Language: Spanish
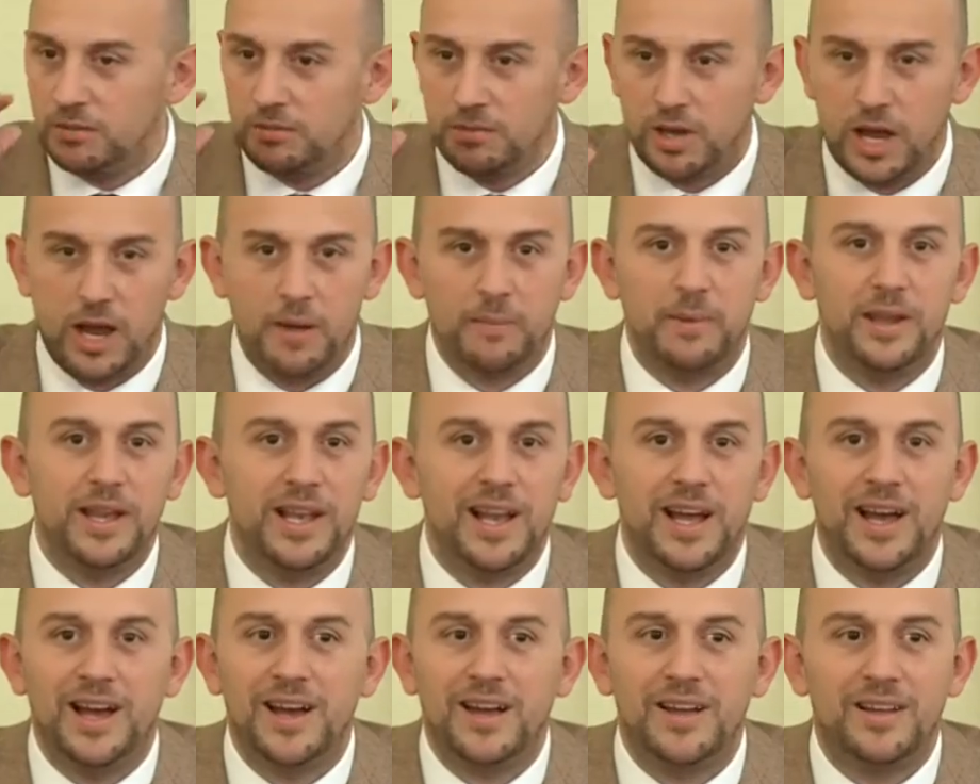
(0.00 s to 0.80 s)

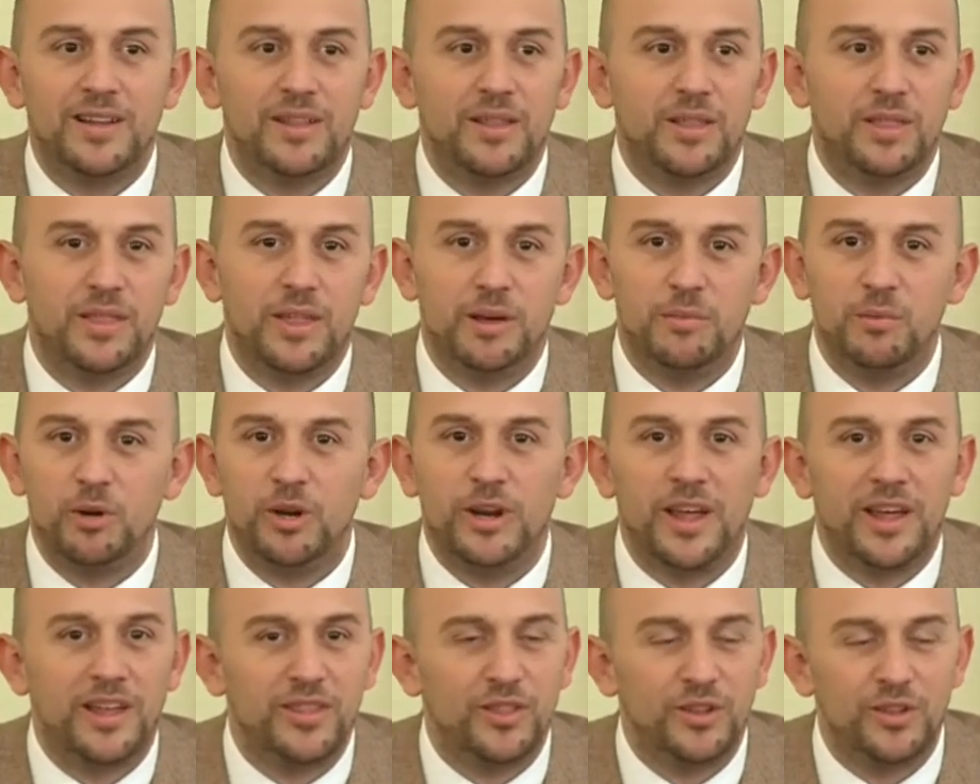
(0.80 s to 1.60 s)
Ávila,
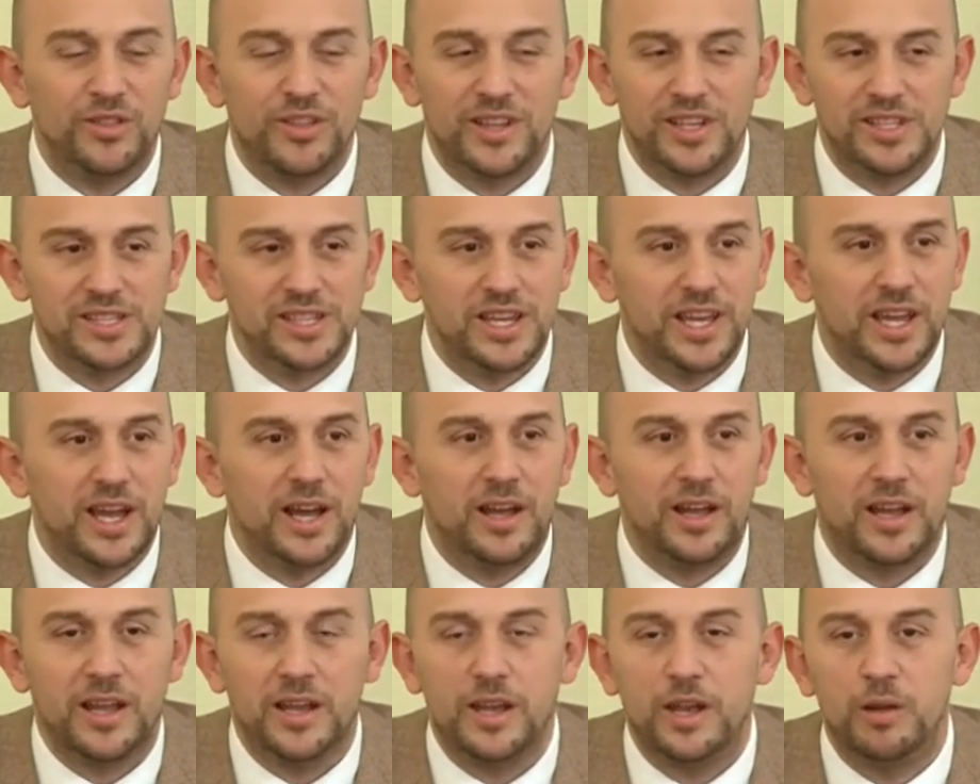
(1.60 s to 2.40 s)
Zamora, donde
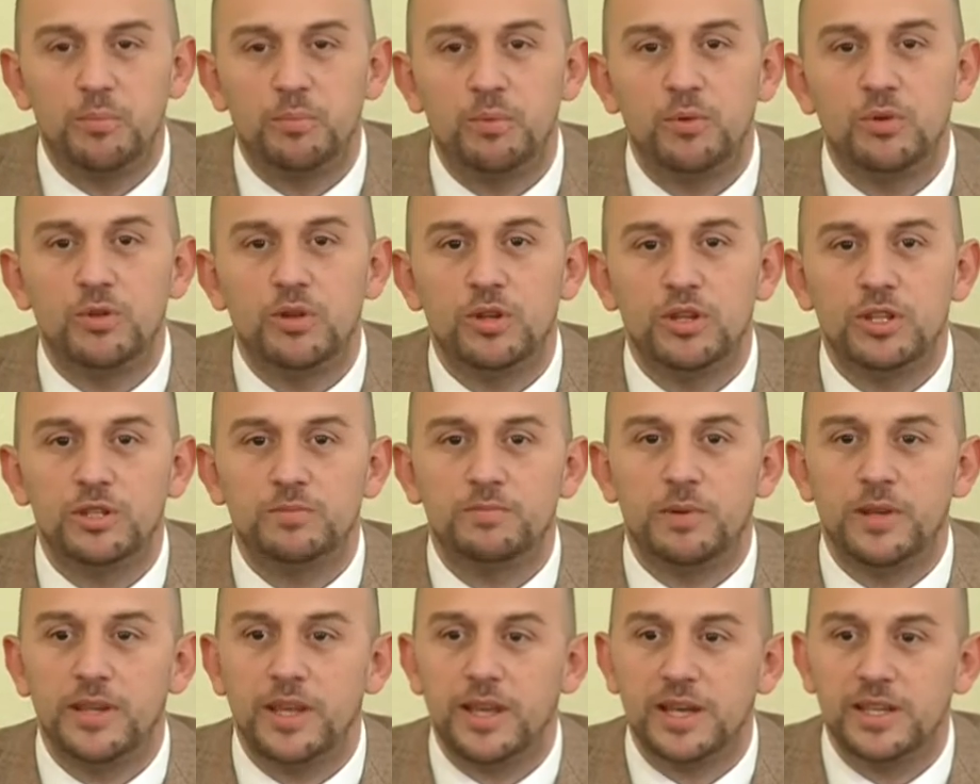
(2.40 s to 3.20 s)
sea, en el punto de
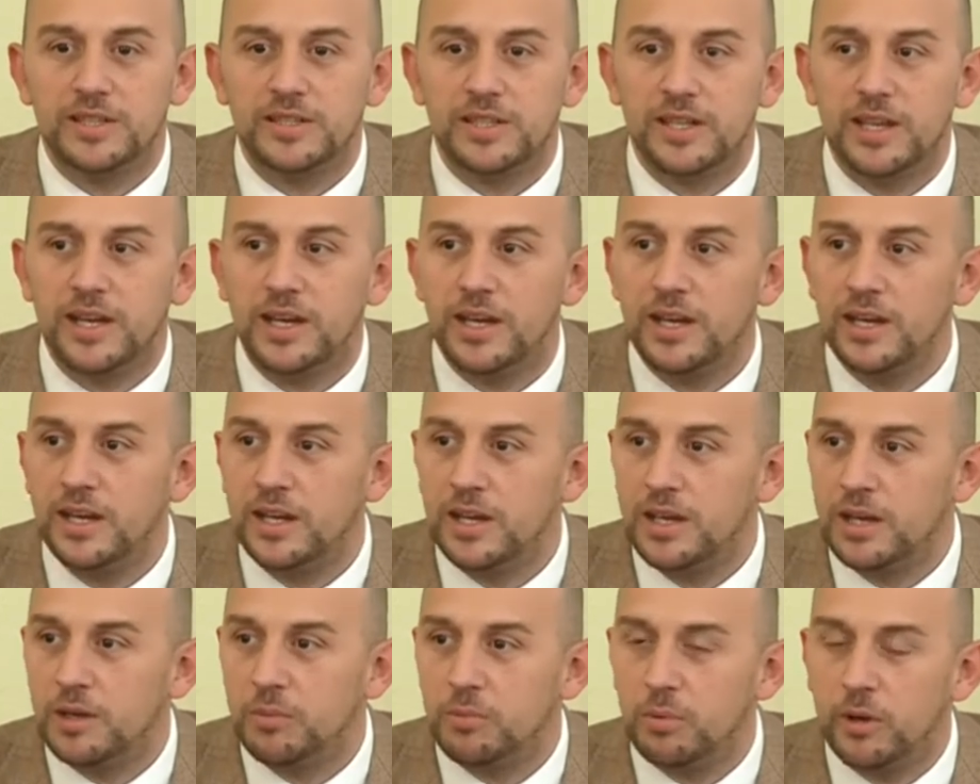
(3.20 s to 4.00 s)
España que sea,
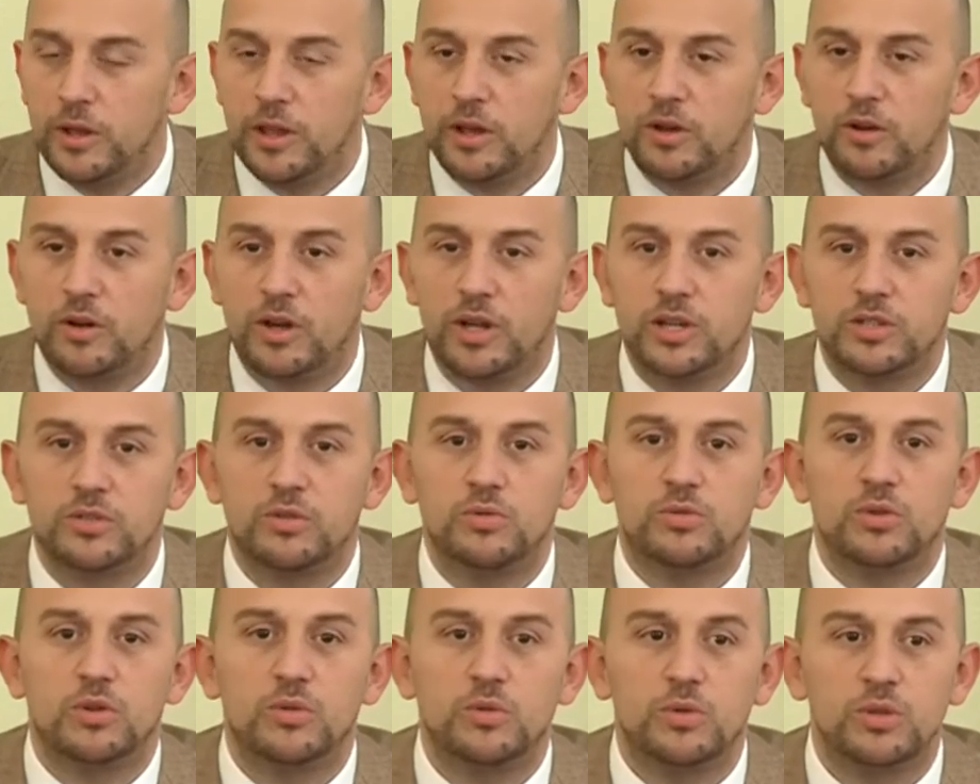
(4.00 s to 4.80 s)
pueda coger su
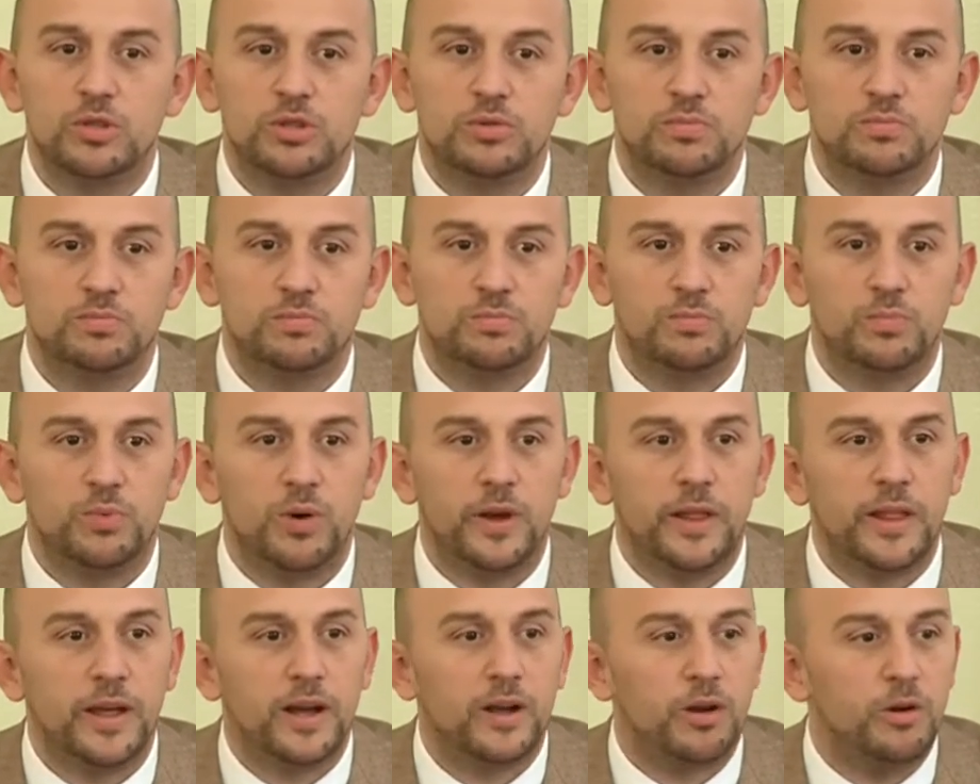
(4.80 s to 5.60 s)
autobús,
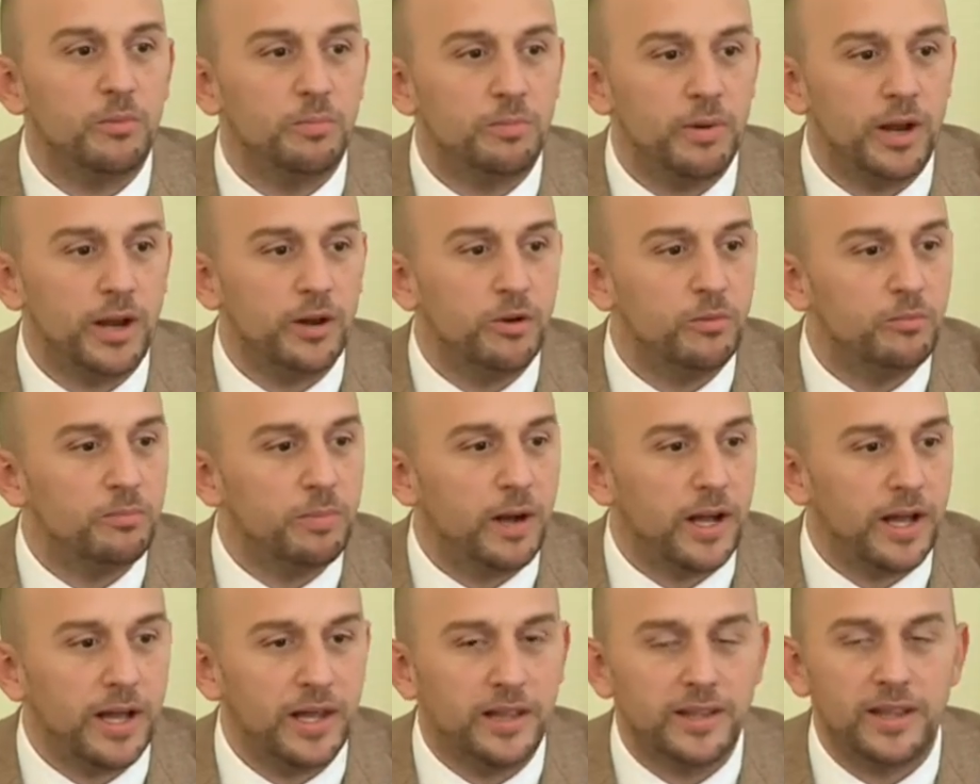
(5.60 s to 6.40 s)
pueda comprar un
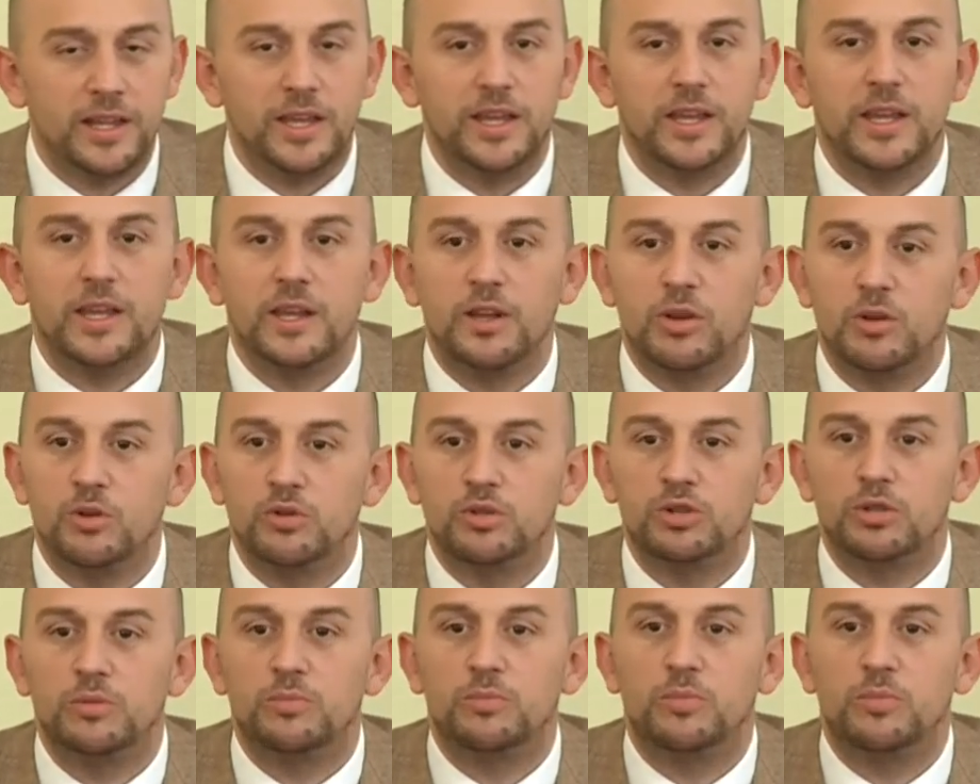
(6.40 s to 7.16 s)
paquete e incluso